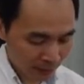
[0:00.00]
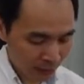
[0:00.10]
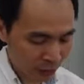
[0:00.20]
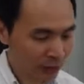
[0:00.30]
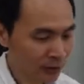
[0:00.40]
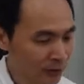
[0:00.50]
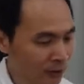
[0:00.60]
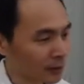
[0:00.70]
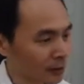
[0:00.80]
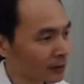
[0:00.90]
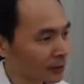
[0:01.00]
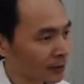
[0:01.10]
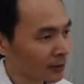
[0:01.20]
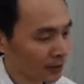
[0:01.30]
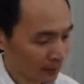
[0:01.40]
有一个这个，
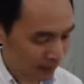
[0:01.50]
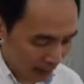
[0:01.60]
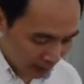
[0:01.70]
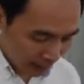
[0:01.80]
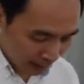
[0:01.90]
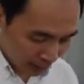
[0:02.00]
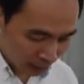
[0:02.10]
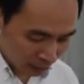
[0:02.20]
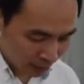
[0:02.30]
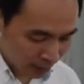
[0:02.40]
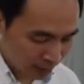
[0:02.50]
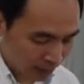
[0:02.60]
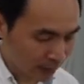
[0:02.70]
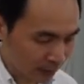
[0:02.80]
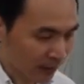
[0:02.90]
然后还有一个
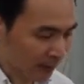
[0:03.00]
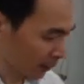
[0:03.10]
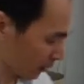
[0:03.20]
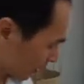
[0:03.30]
里面还有一个